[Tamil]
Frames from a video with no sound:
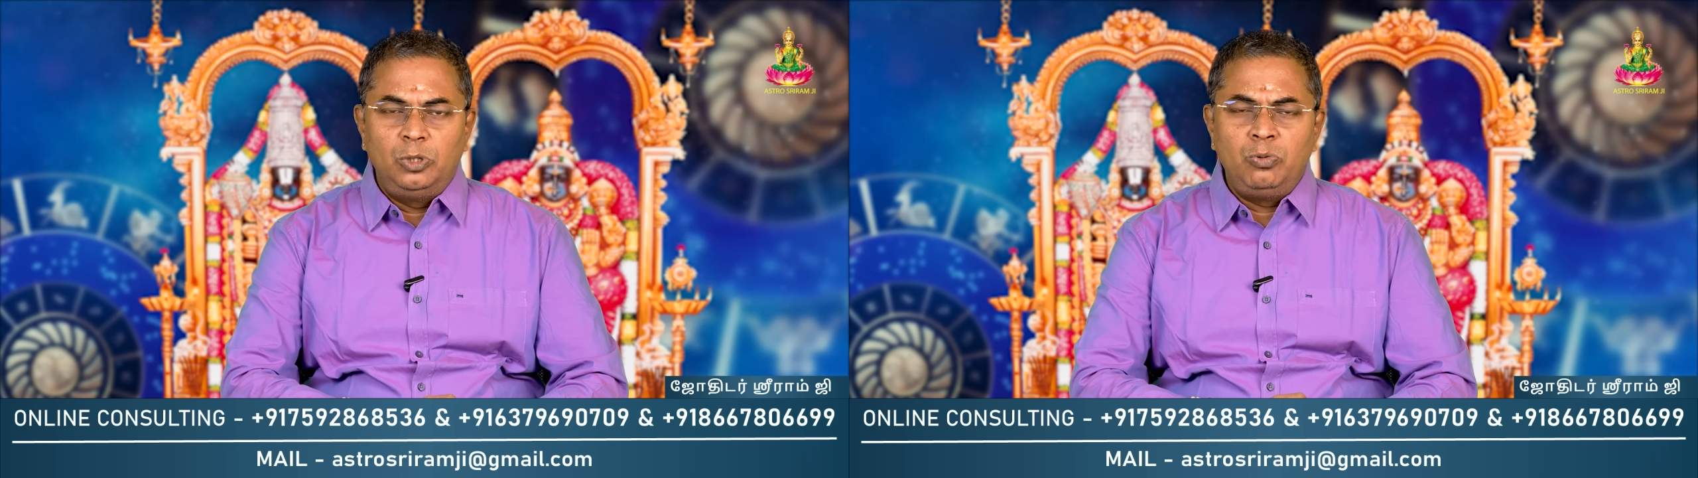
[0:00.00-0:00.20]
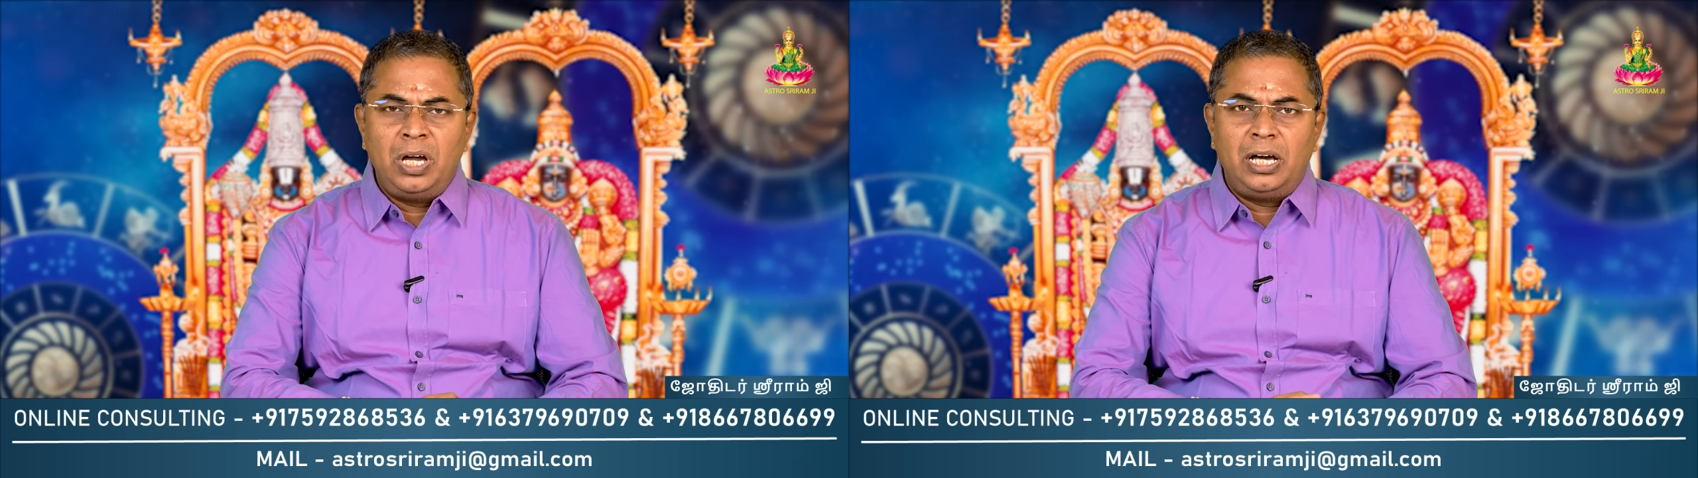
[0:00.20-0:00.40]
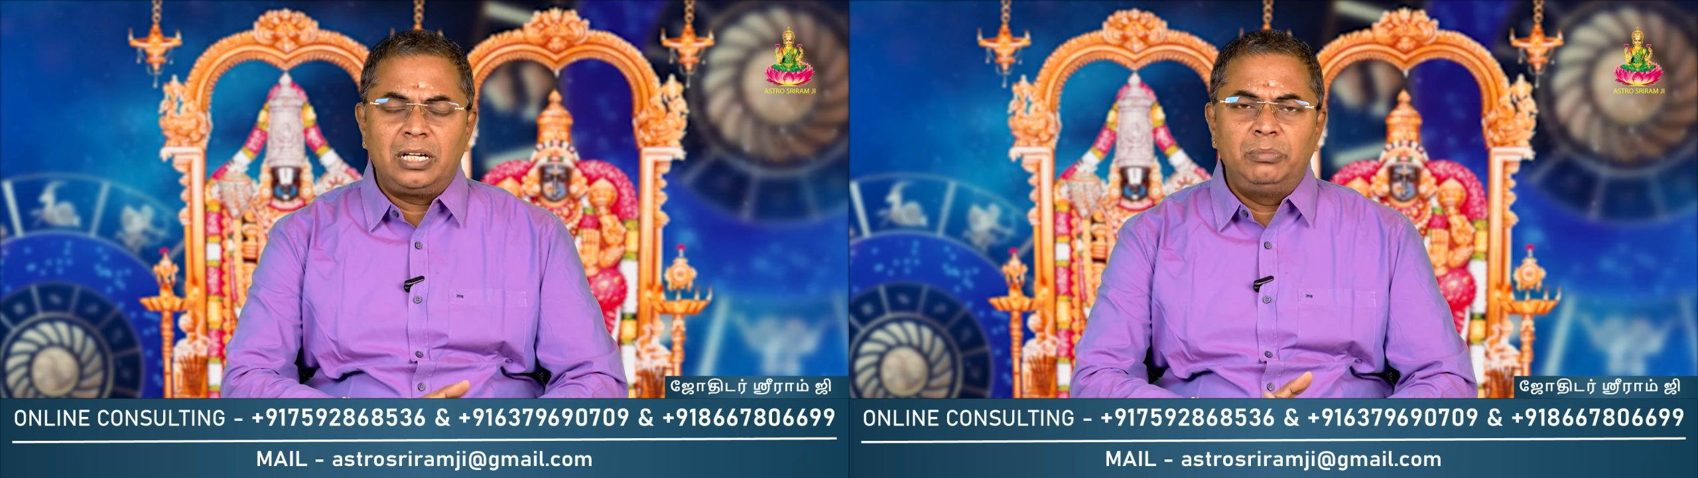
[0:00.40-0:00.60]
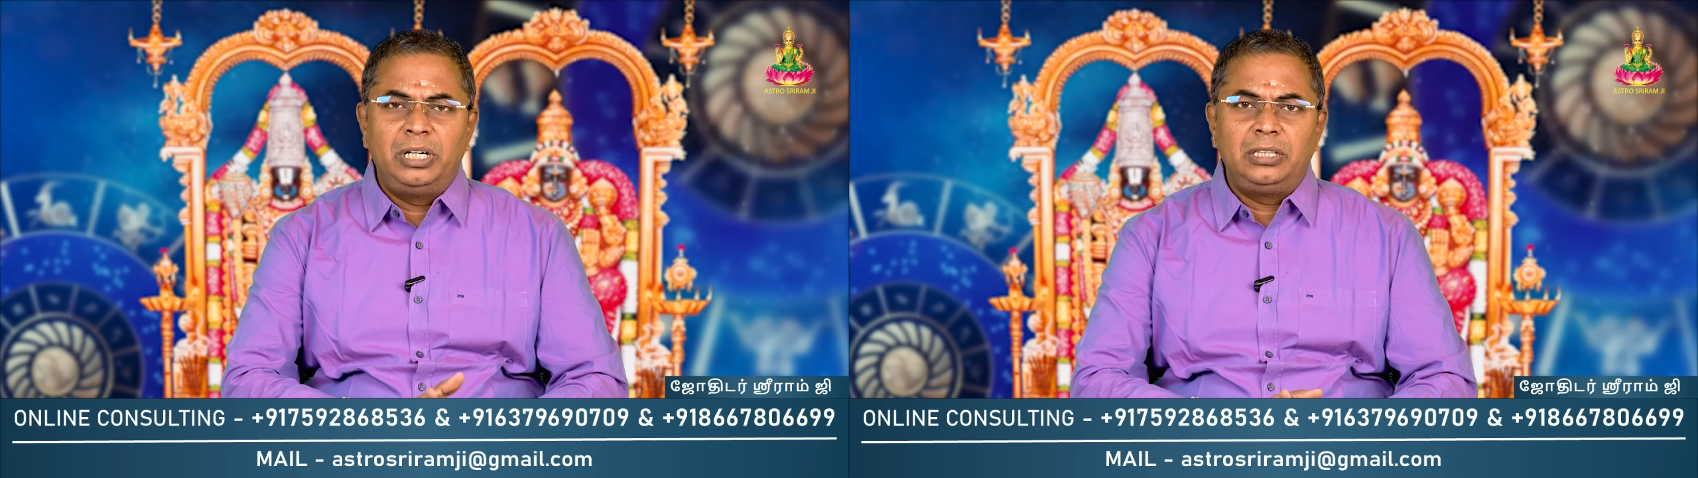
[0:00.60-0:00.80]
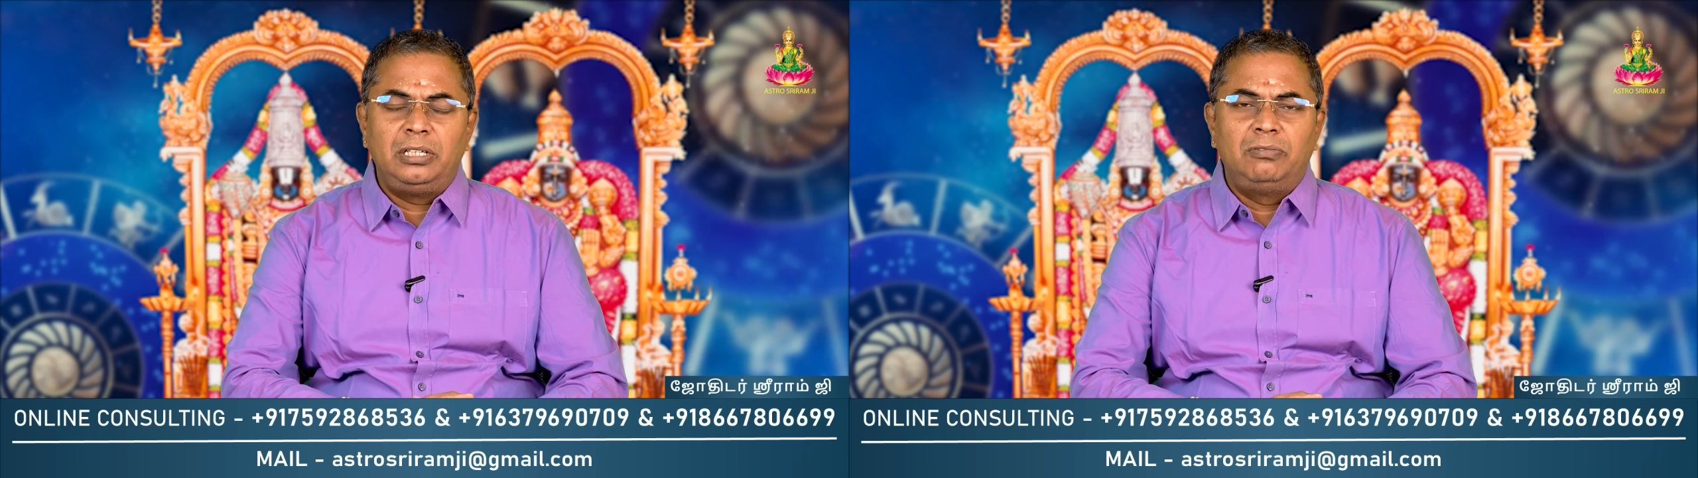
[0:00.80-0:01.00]
பொதுவாக ஆறாம்
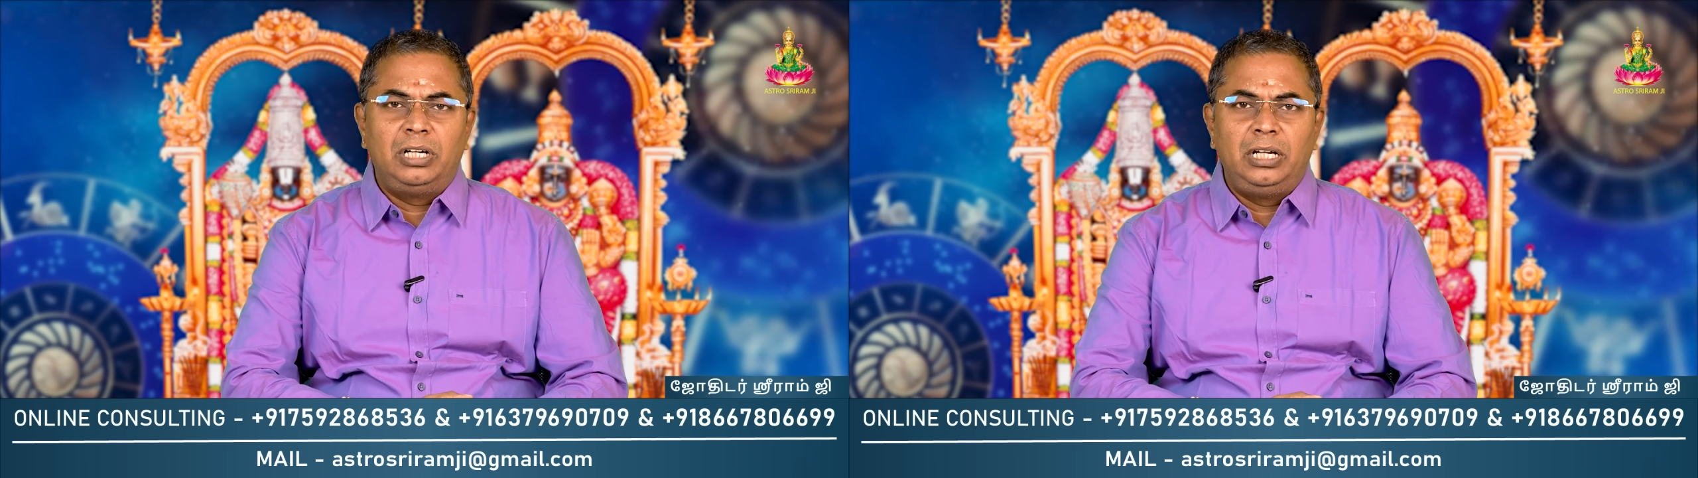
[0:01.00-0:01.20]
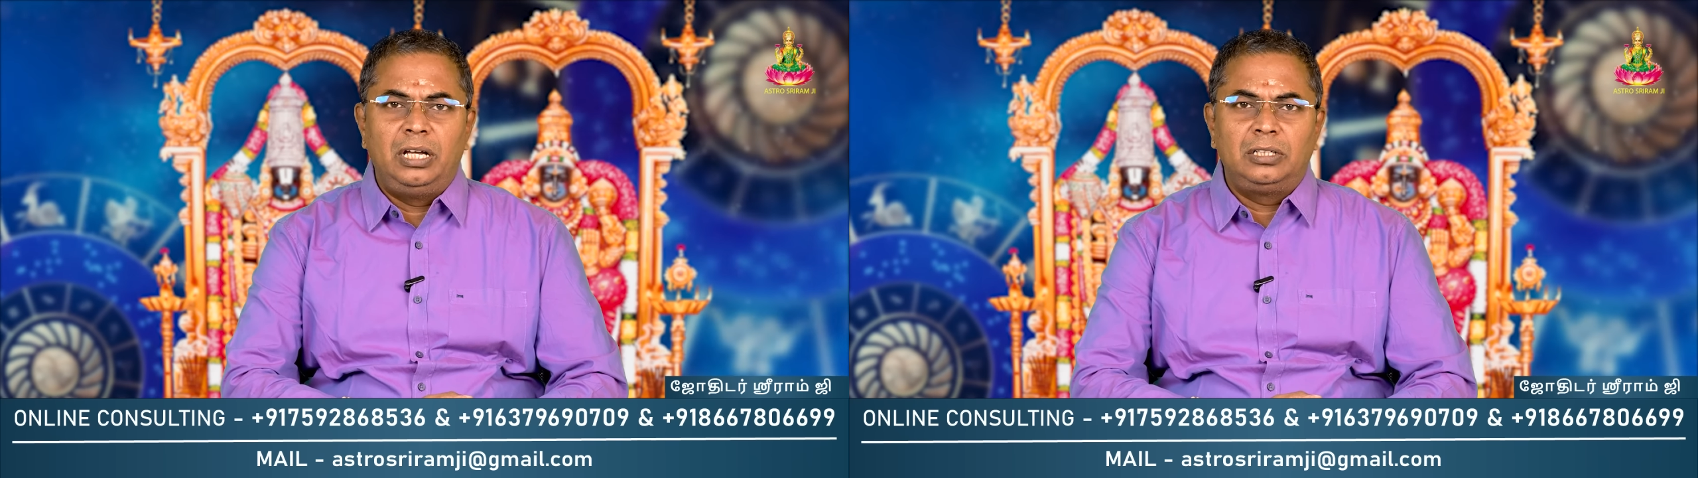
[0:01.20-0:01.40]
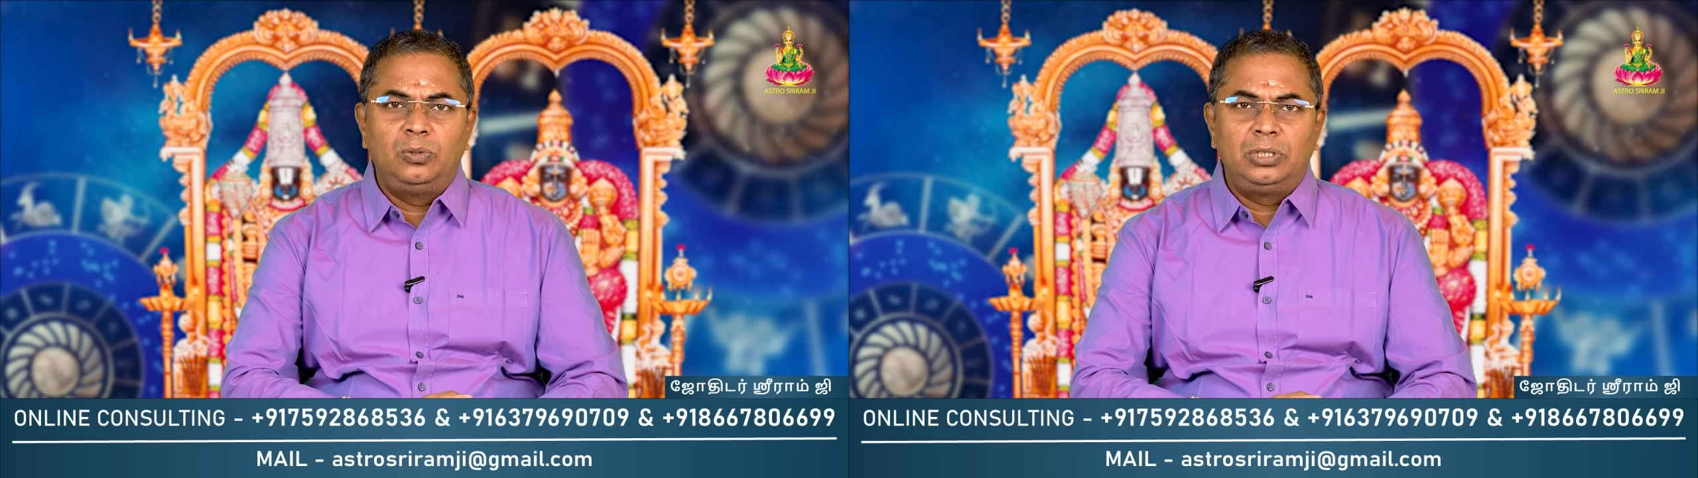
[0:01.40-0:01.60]
இடத்தின் வாயிலாக